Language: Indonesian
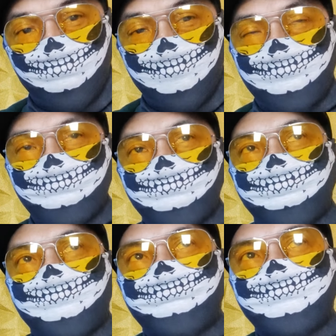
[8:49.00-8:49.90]
Oke itu
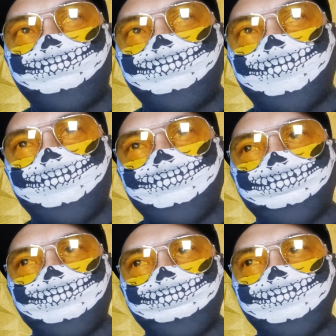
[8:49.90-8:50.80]
teman-teman jadinya. Nah
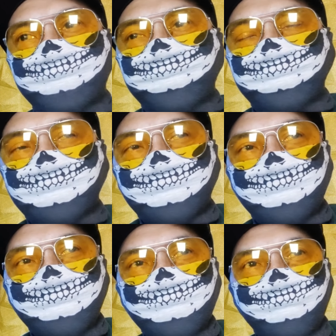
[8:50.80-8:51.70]
teman-teman
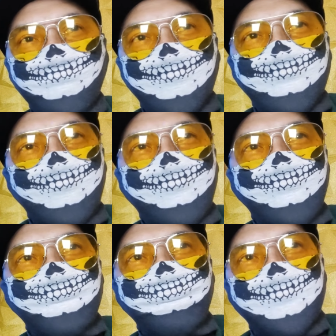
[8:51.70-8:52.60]
kita
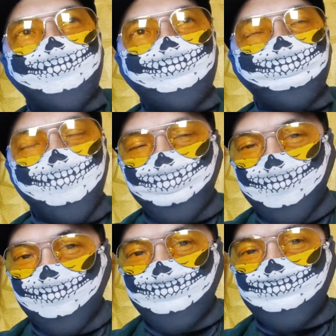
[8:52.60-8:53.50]
akan melihat
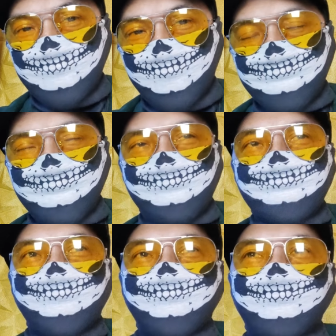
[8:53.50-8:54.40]
perbedaan yang sangat
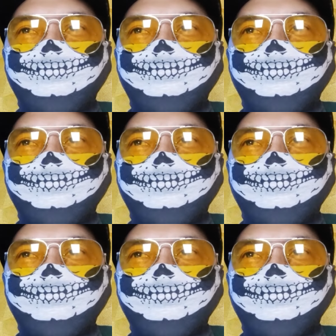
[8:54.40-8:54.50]
jelas ya.